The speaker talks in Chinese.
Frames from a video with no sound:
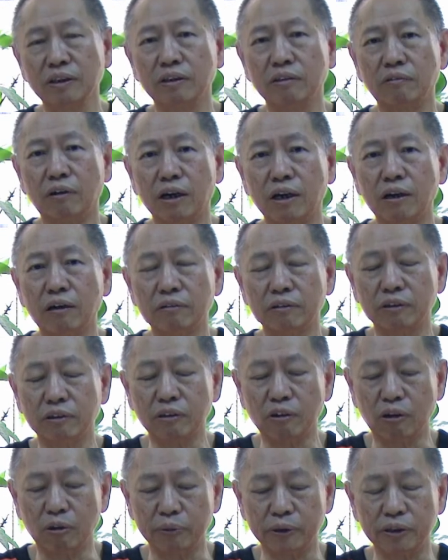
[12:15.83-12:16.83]
外口都
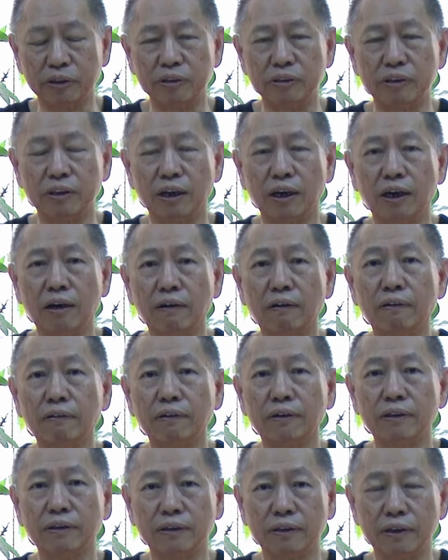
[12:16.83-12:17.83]
顾袂去啊吼，
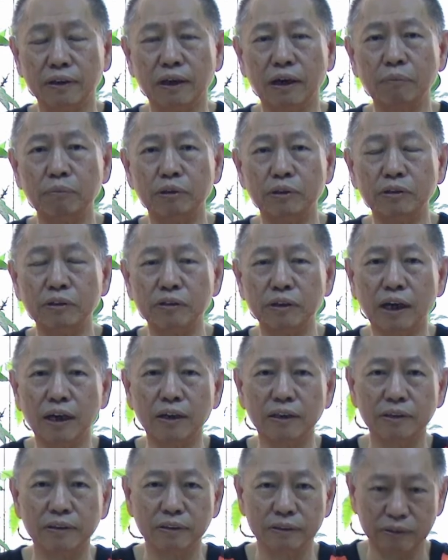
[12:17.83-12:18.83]
啊无好啦，
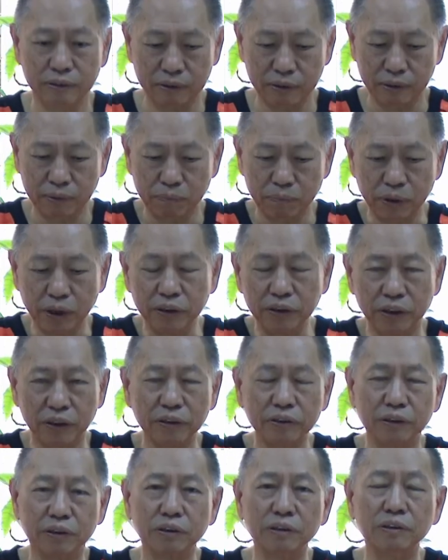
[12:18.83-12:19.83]
平
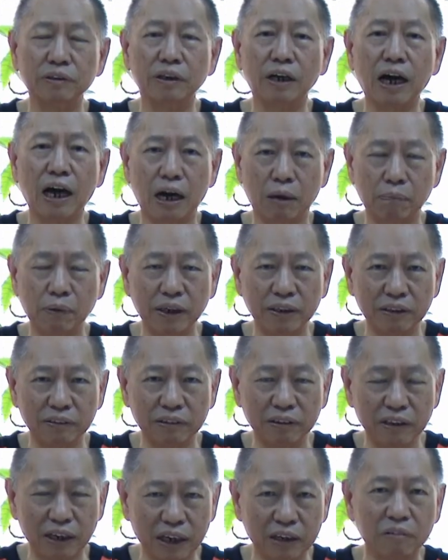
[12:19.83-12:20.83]
衡都好啦，下摆都
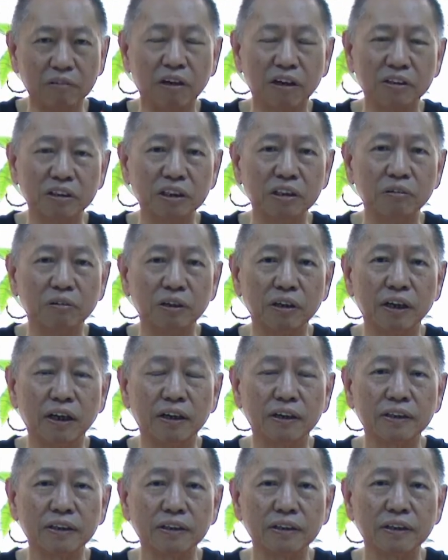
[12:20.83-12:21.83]
搁来看机会
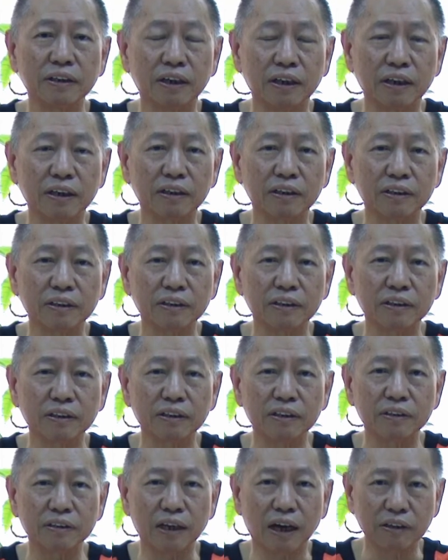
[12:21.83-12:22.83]
啦。嘿，
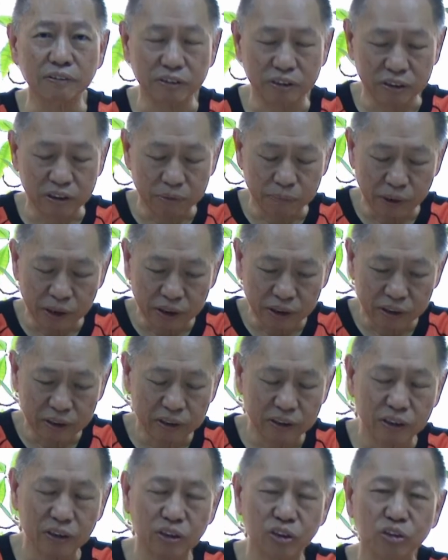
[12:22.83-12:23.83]
当时要
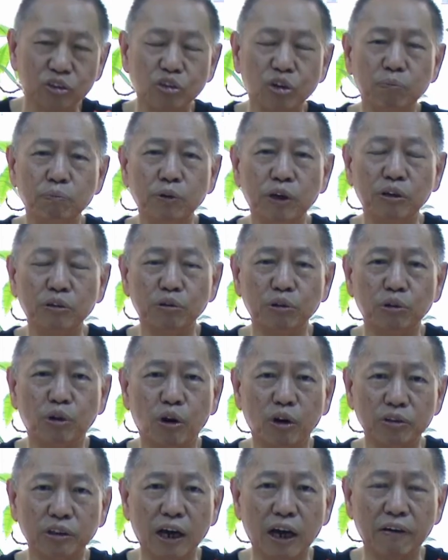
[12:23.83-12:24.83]
出兵
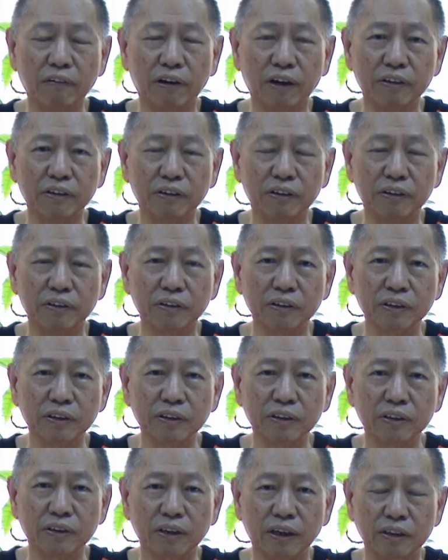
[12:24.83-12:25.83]
护台湾吼，
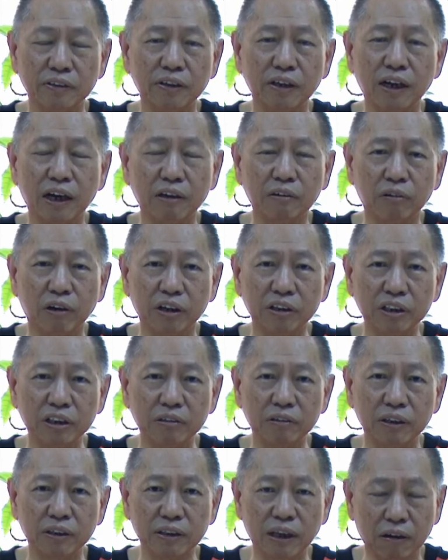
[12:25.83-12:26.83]
啊，这来看
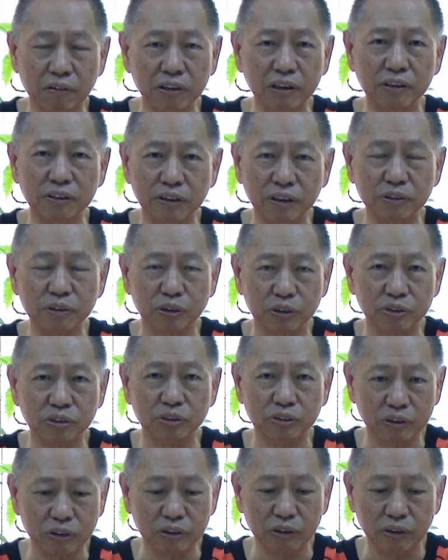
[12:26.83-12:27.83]
机会。头几声就
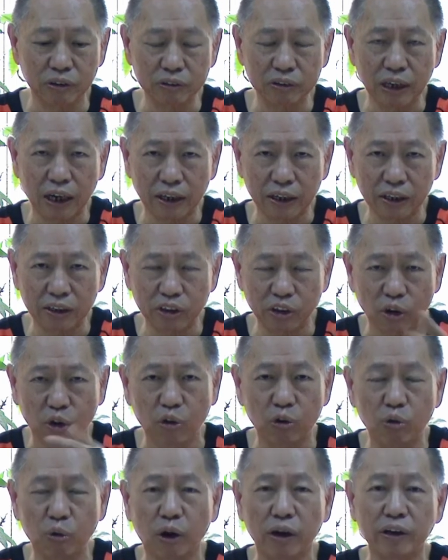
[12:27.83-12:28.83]
是正讲逐个
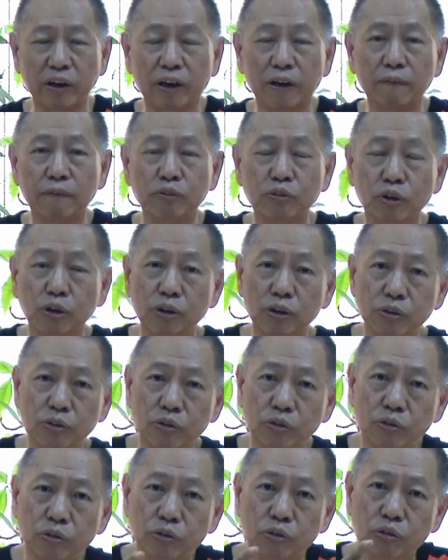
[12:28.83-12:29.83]
强管啦，所以
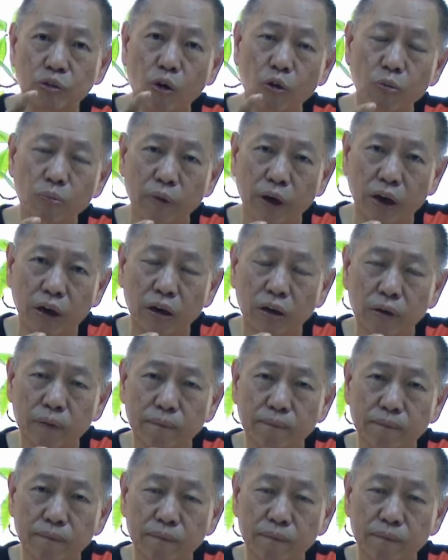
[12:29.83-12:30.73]
中美